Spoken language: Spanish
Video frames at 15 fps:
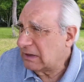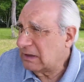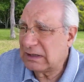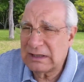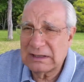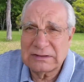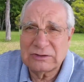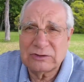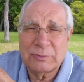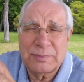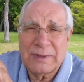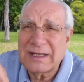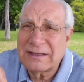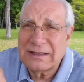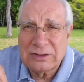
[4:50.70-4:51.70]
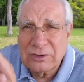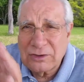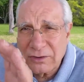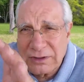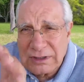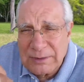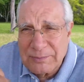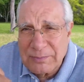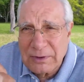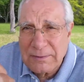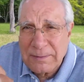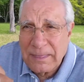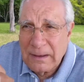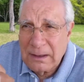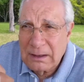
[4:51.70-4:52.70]
y supplies de todo
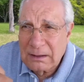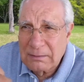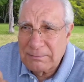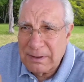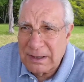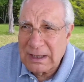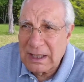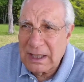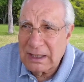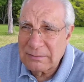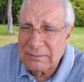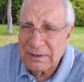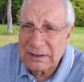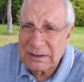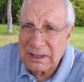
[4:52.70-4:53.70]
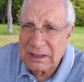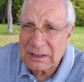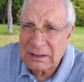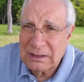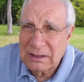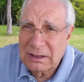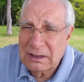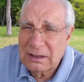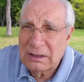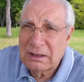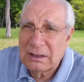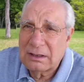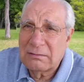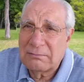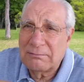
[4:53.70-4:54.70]
tipo para alimentar
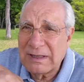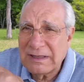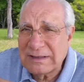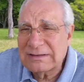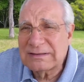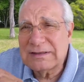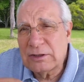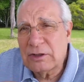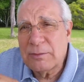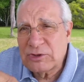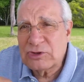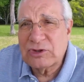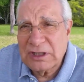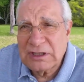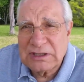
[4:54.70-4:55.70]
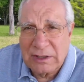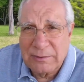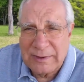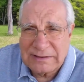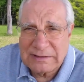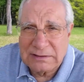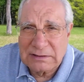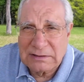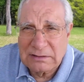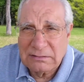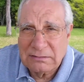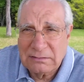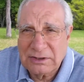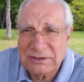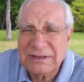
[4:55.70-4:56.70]
25 millones tres veces.
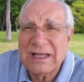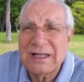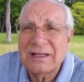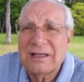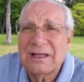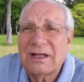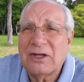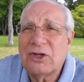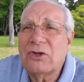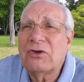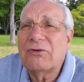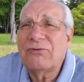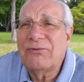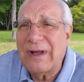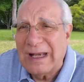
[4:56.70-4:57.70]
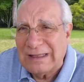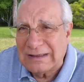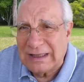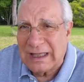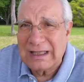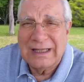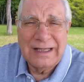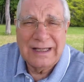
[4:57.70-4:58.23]
O sea, no falta